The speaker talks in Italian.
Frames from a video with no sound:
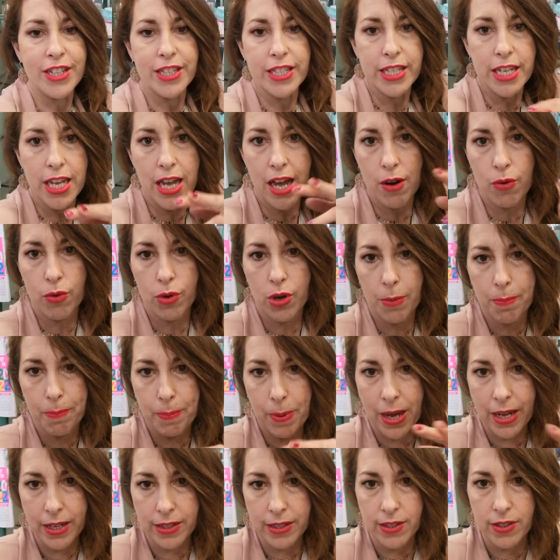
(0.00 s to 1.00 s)
20 euro a
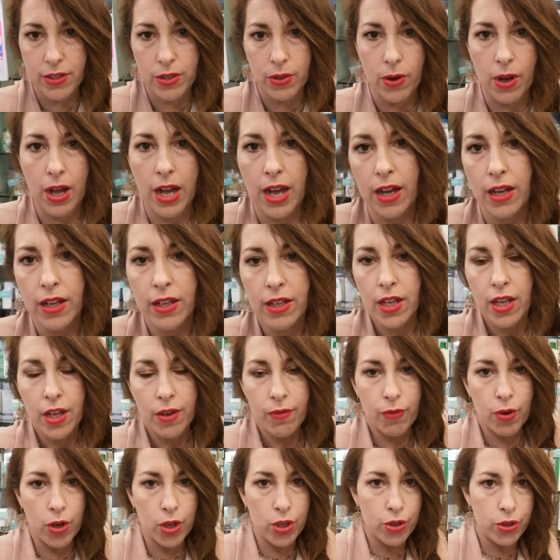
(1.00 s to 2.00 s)
pezzo, eh.
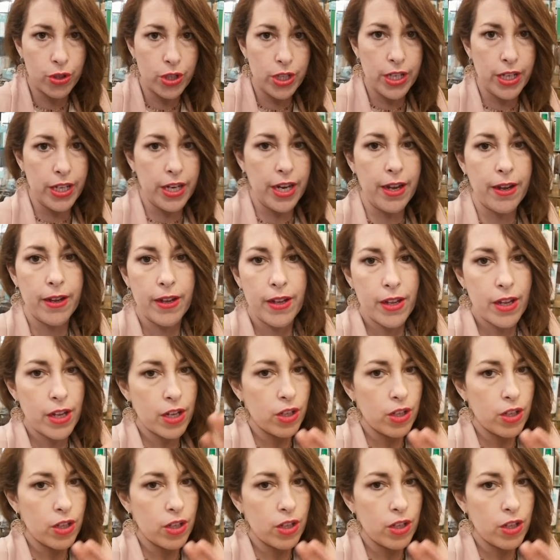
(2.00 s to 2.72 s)
Voglio dire,